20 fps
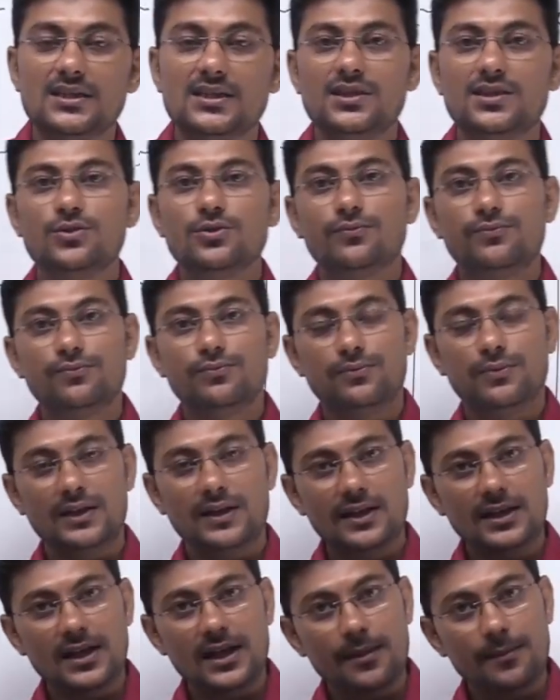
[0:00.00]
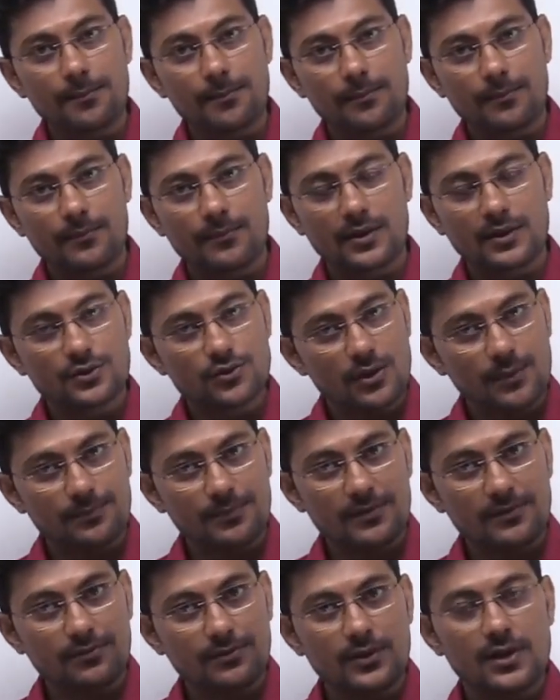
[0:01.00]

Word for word: थी जो फंडा जो आपने